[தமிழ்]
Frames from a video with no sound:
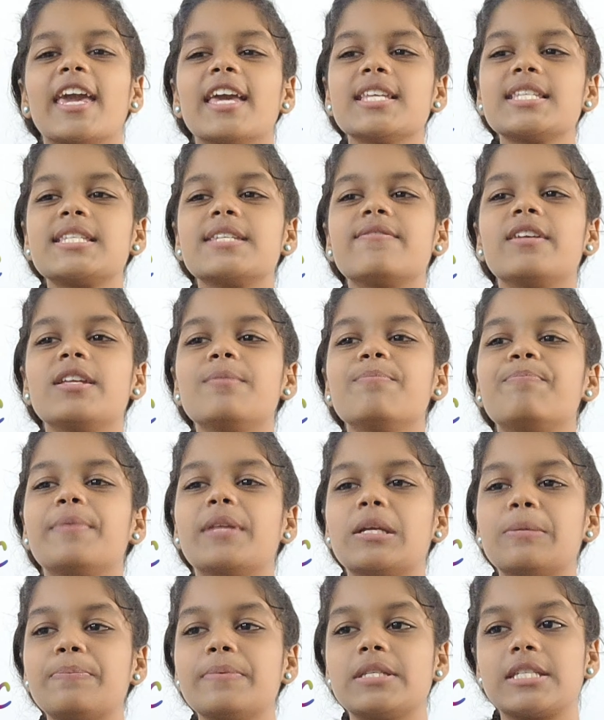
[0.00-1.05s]
இயேசுவின்
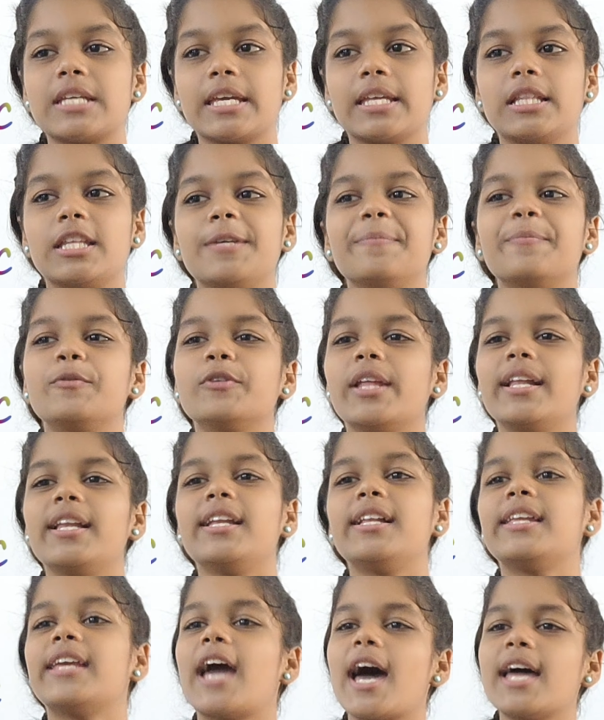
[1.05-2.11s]
பிறப்பு செய்தி
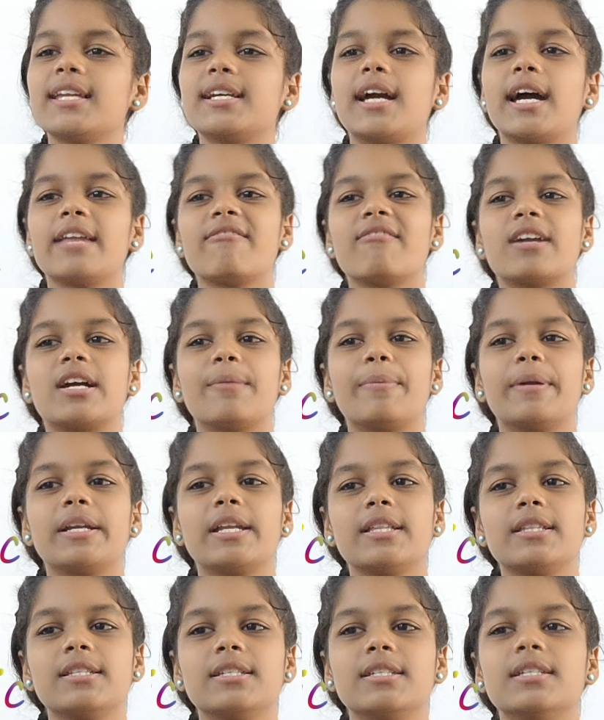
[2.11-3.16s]
முதலில் யாருக்கு
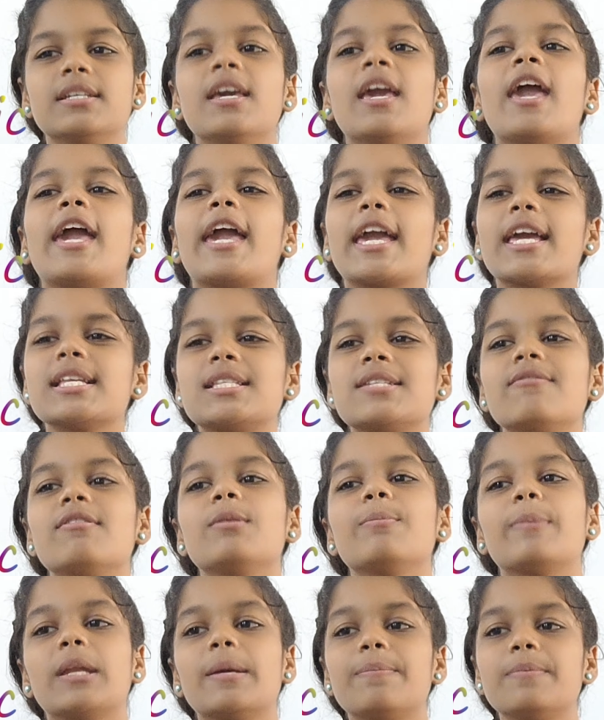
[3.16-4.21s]
அறிவிக்கப்பட்டது
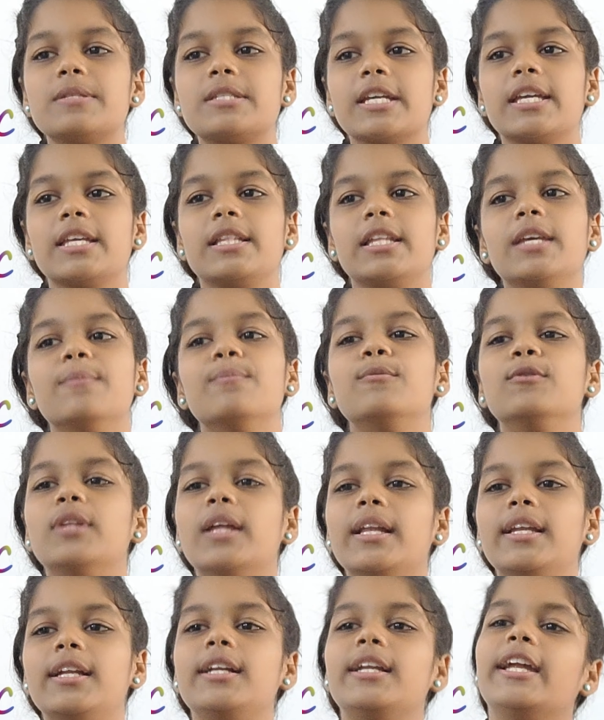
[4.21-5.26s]
இயேசுவின் பிறப்பு செய்தி
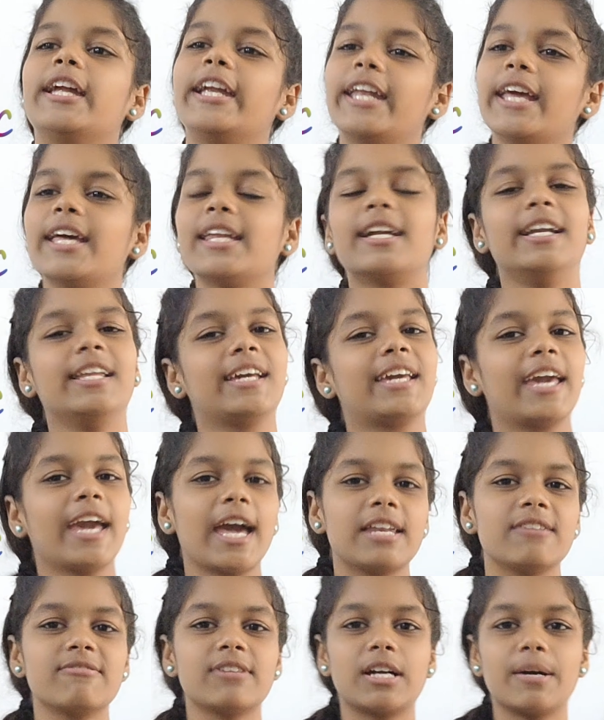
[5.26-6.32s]
முதலில் இடையர்களுக்கே
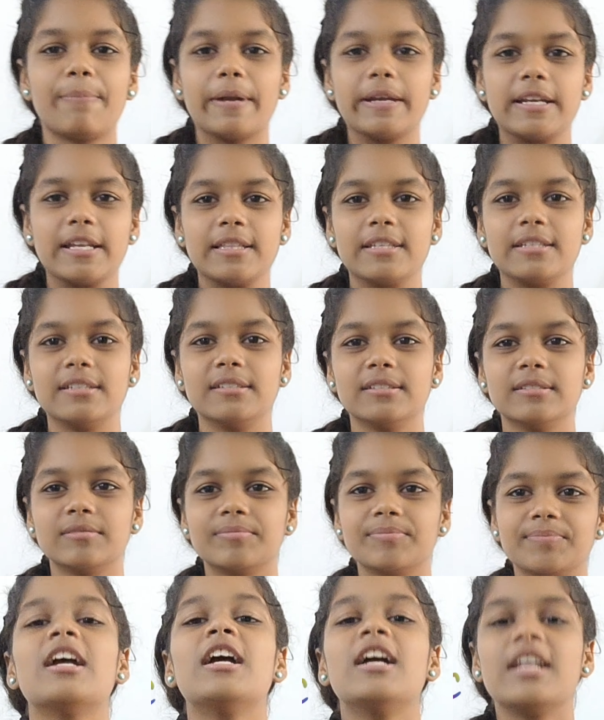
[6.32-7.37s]
அறிவிக்கப்பட்டது
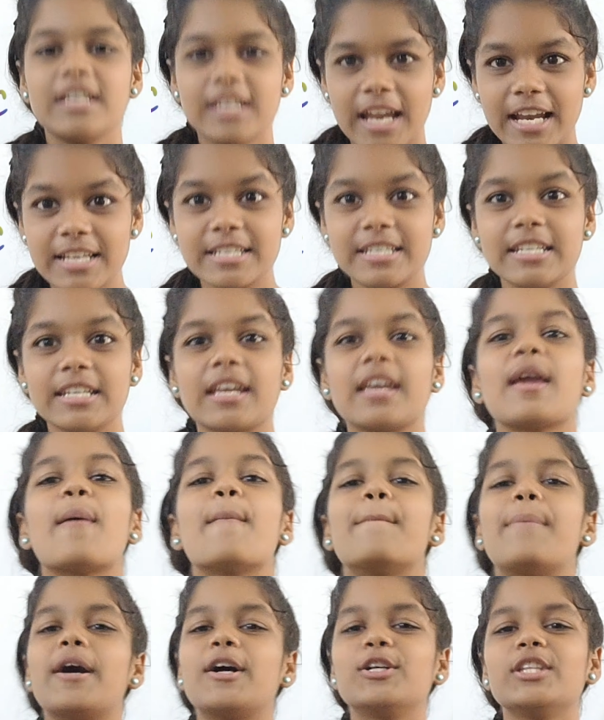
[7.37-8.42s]
நன்றி
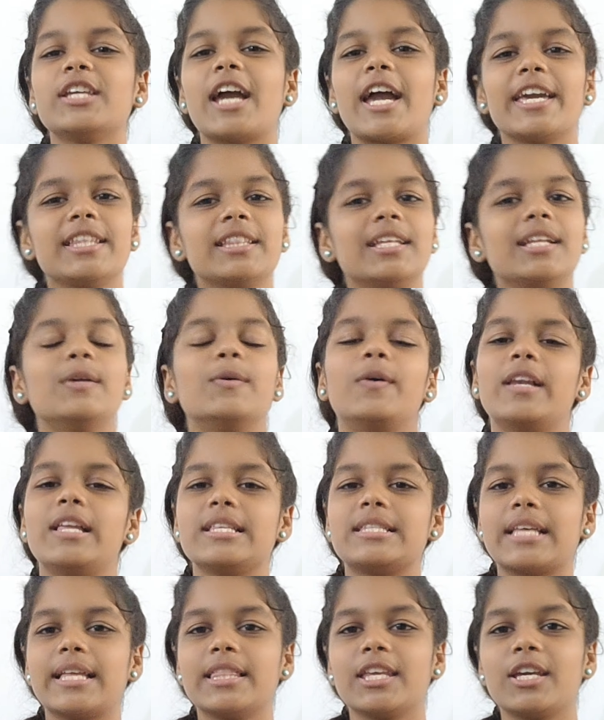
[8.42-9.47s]
பகுதி ஐந்தில் உங்களை
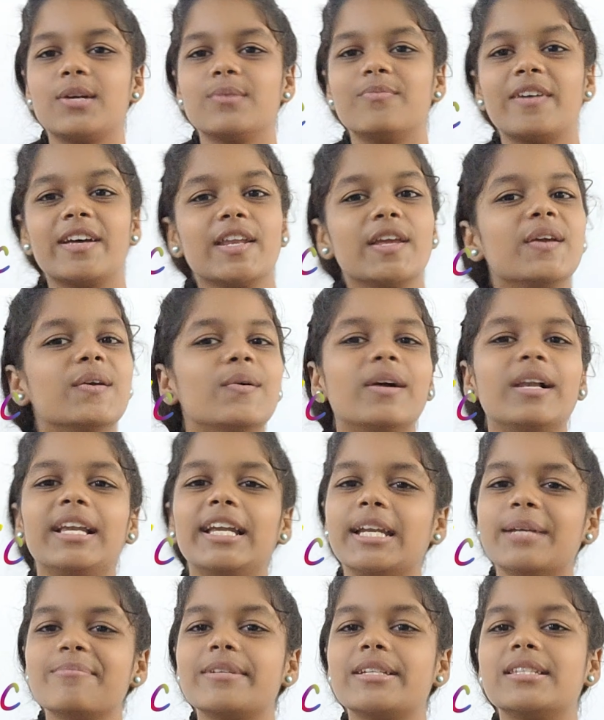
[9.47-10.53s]
சந்திக்கும் வரை
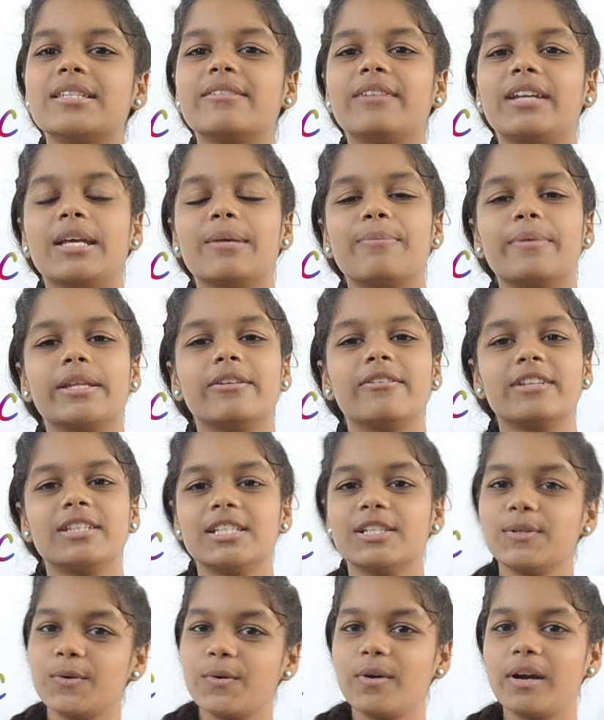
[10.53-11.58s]
உங்களிடமிருந்து விடைபெறுவது
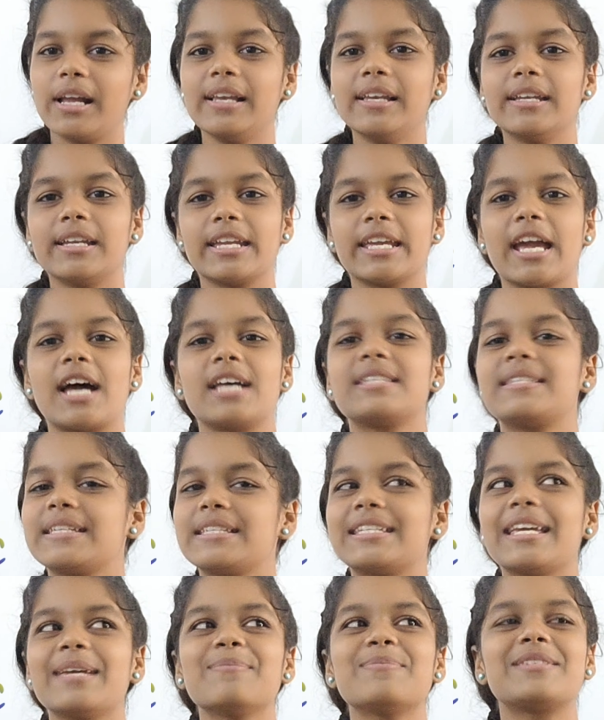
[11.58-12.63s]
உங்கள் ரியா
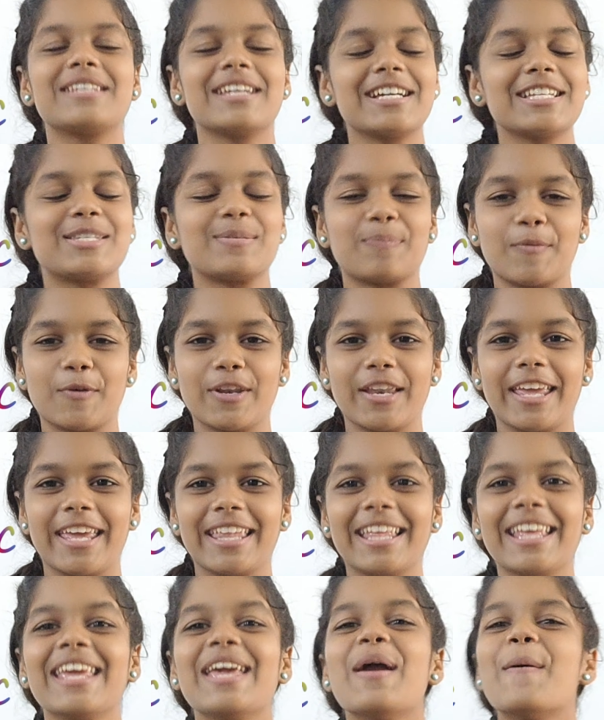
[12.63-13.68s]
சென்ட் ஜேம்ஸ் சர்ச்
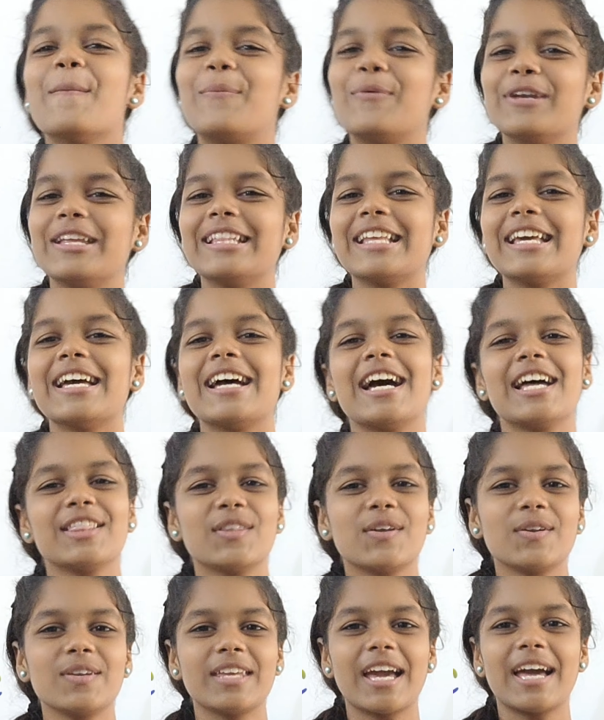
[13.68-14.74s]
பொன்னேரி புனித
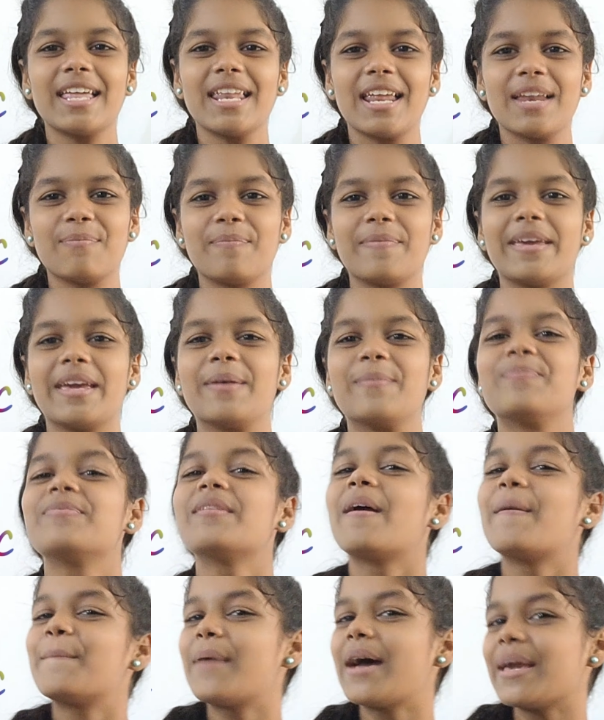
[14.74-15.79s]
அந்தோனியா அன்பியம்
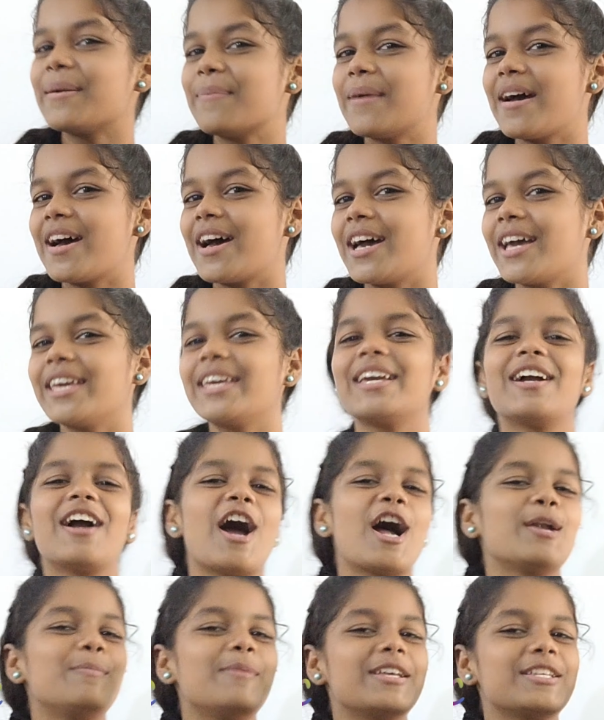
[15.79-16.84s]
பாய் பாய்
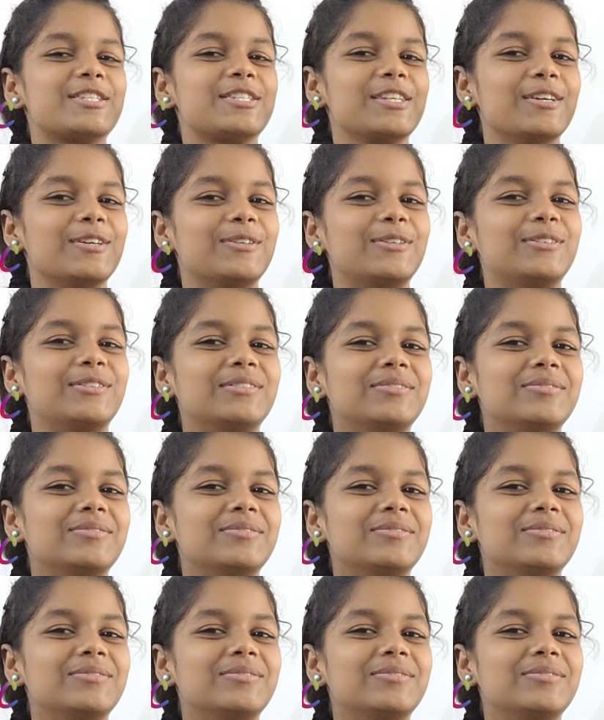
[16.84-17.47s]
காட் பிளஸ் யூ